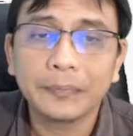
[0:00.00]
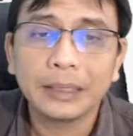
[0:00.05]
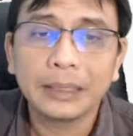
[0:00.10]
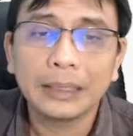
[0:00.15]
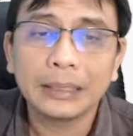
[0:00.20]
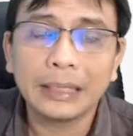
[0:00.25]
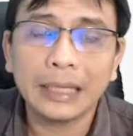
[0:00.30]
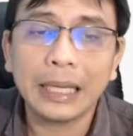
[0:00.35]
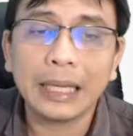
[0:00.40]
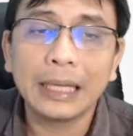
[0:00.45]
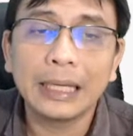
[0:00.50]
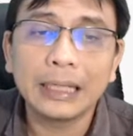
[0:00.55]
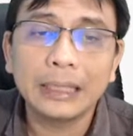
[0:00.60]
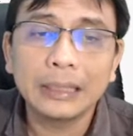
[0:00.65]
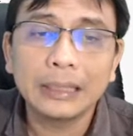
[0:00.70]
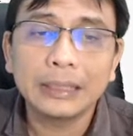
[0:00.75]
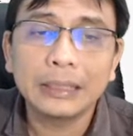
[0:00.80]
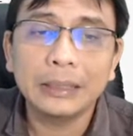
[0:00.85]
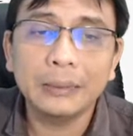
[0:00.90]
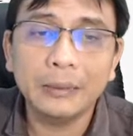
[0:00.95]
Nah,
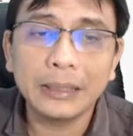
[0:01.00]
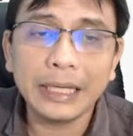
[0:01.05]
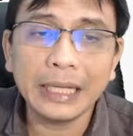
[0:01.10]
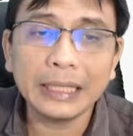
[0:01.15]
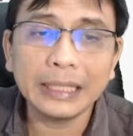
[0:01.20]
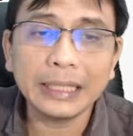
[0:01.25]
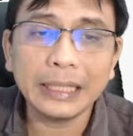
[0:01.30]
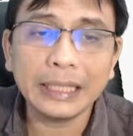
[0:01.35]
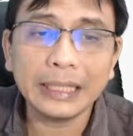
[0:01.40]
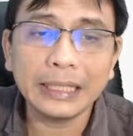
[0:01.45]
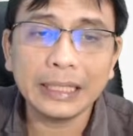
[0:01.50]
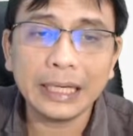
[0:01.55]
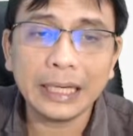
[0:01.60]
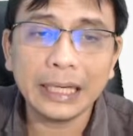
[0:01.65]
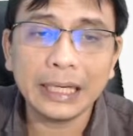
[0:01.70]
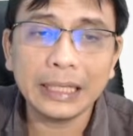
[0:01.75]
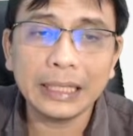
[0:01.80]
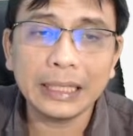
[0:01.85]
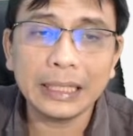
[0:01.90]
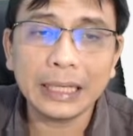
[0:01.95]
demikian
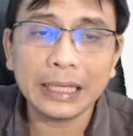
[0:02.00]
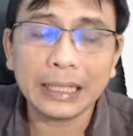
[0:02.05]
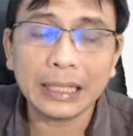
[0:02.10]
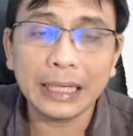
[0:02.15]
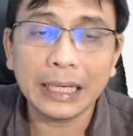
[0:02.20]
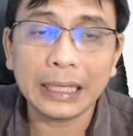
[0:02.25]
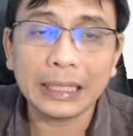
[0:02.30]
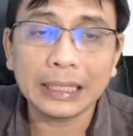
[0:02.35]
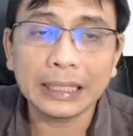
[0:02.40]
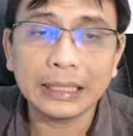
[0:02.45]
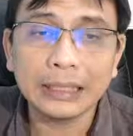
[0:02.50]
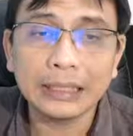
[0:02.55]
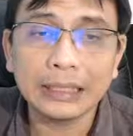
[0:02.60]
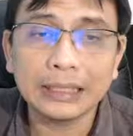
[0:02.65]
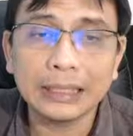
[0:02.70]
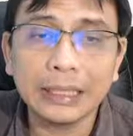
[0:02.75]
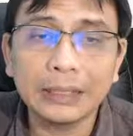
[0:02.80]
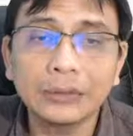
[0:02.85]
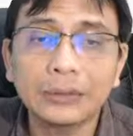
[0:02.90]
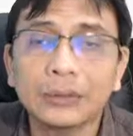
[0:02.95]
kira-kira langkah-langkah
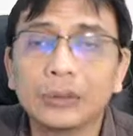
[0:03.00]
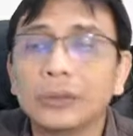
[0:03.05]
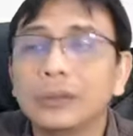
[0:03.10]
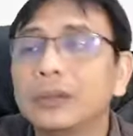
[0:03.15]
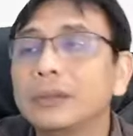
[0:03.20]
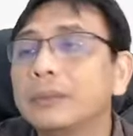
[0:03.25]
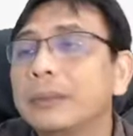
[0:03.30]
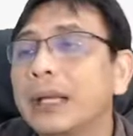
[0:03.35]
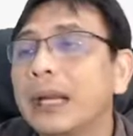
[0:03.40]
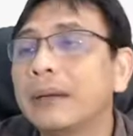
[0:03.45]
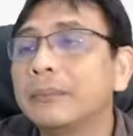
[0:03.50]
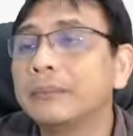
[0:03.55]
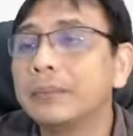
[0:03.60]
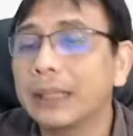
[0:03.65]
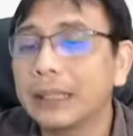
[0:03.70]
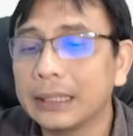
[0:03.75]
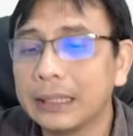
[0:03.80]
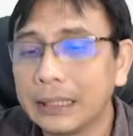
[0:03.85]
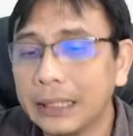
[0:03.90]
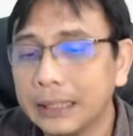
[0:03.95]
kita untuk
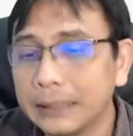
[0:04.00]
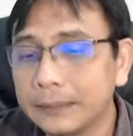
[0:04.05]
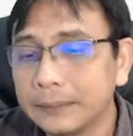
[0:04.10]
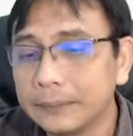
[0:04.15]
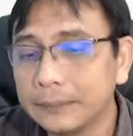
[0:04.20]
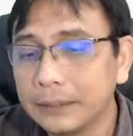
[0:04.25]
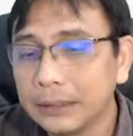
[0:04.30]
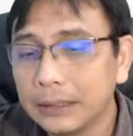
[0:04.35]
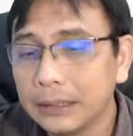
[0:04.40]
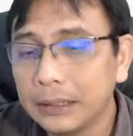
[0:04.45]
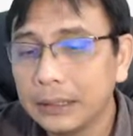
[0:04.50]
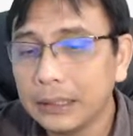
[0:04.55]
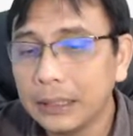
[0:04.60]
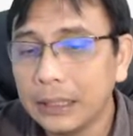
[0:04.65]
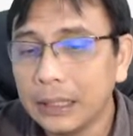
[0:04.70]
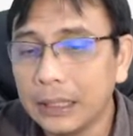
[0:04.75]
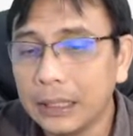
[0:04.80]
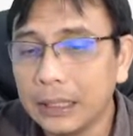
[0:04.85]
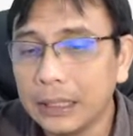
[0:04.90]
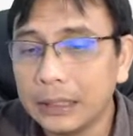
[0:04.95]
menambahkan
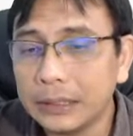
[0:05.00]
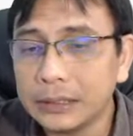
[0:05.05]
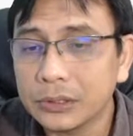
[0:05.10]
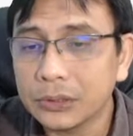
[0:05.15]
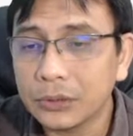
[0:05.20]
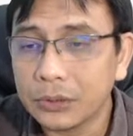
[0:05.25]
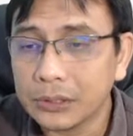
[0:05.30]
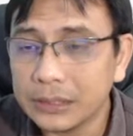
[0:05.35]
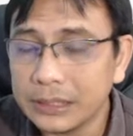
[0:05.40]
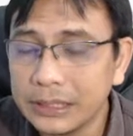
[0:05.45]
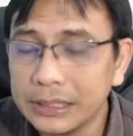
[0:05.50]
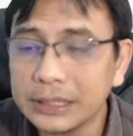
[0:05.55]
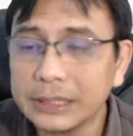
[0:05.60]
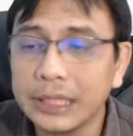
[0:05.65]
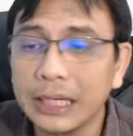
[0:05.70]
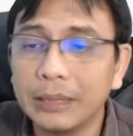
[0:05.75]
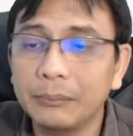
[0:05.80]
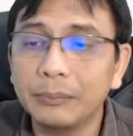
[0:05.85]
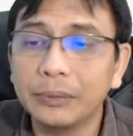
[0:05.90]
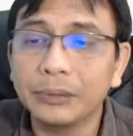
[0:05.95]
uh, resources
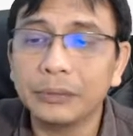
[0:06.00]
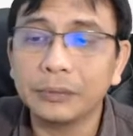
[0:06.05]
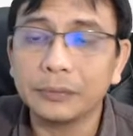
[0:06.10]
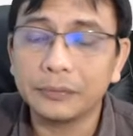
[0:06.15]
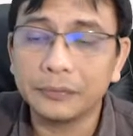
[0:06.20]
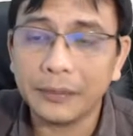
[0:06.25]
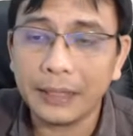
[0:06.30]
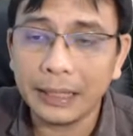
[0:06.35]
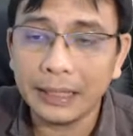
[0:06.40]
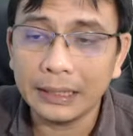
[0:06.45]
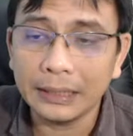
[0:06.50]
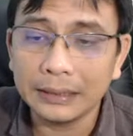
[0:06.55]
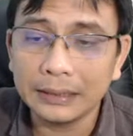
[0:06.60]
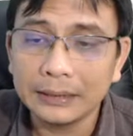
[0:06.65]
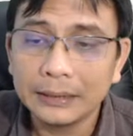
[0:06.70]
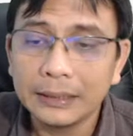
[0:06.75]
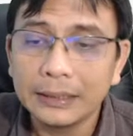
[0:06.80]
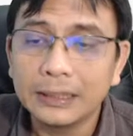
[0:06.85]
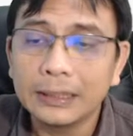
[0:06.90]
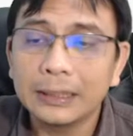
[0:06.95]
dalam bentuk file
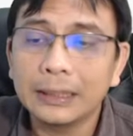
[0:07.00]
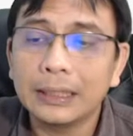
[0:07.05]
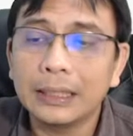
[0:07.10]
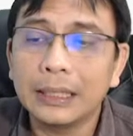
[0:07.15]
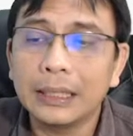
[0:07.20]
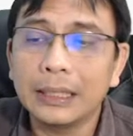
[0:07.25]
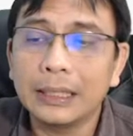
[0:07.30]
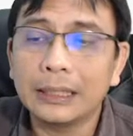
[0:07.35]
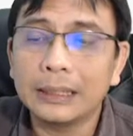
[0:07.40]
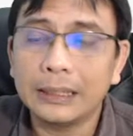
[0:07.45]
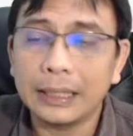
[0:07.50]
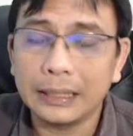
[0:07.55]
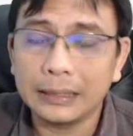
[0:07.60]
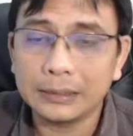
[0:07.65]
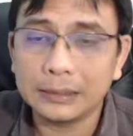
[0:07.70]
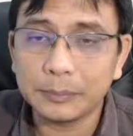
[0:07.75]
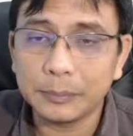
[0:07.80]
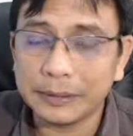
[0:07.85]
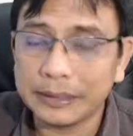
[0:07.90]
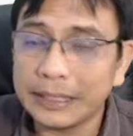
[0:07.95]
Eh, dan
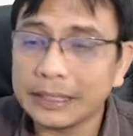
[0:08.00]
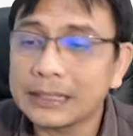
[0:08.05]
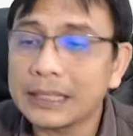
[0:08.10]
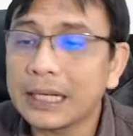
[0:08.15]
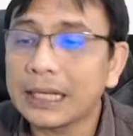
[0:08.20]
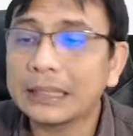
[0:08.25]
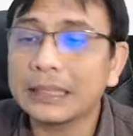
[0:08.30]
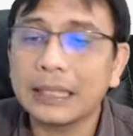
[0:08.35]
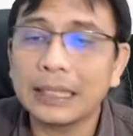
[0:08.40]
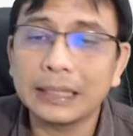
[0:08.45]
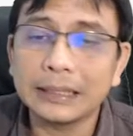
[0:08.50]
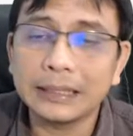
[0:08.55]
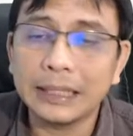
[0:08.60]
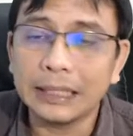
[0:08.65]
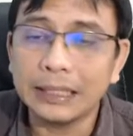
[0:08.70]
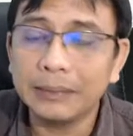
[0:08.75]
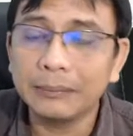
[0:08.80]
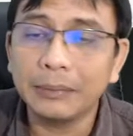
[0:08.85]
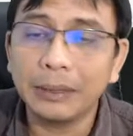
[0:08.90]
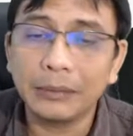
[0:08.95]
seperti yang saya katakan
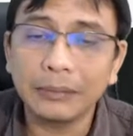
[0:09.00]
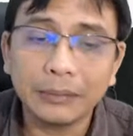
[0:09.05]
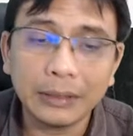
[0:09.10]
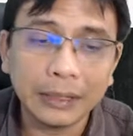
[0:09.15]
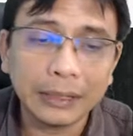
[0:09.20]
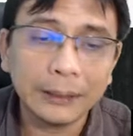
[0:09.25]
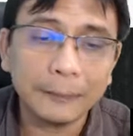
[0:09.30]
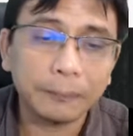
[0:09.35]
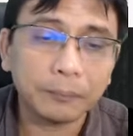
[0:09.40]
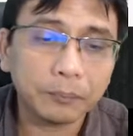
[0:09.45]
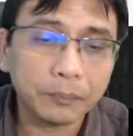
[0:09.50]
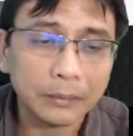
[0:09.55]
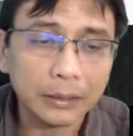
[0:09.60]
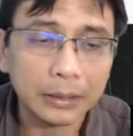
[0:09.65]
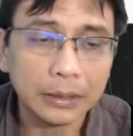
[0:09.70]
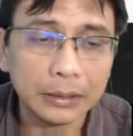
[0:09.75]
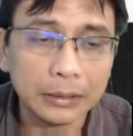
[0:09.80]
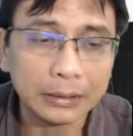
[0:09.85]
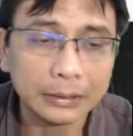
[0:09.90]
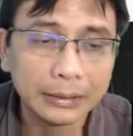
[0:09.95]
tadi bahwa
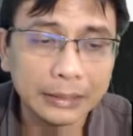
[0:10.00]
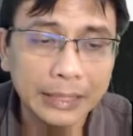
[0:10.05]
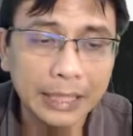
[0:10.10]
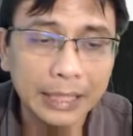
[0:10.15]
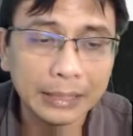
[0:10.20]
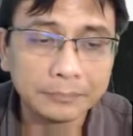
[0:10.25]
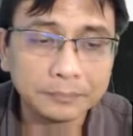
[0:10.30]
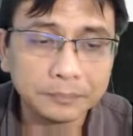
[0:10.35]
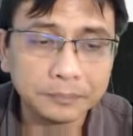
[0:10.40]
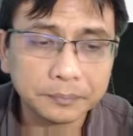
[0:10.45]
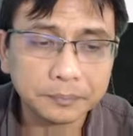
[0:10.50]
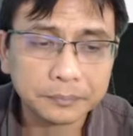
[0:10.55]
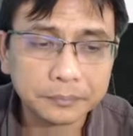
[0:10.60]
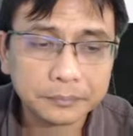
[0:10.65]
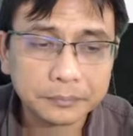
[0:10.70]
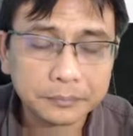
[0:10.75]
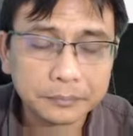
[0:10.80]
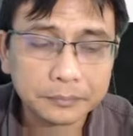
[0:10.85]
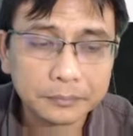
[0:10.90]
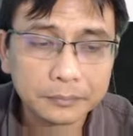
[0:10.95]
uh, di dalam
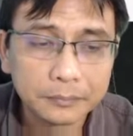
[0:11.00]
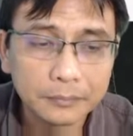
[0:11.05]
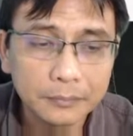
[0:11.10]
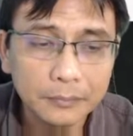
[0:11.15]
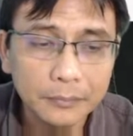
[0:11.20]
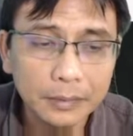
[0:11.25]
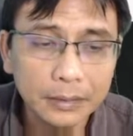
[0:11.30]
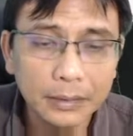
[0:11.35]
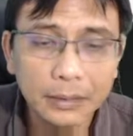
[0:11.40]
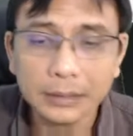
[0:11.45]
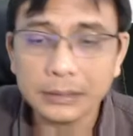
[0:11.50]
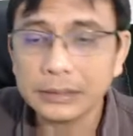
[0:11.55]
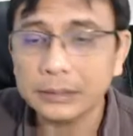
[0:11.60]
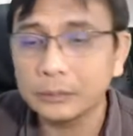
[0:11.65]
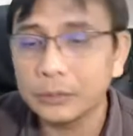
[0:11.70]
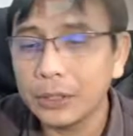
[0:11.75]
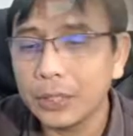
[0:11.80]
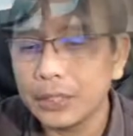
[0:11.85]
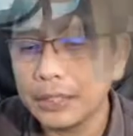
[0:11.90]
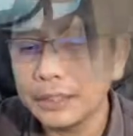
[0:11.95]
uh, sebuah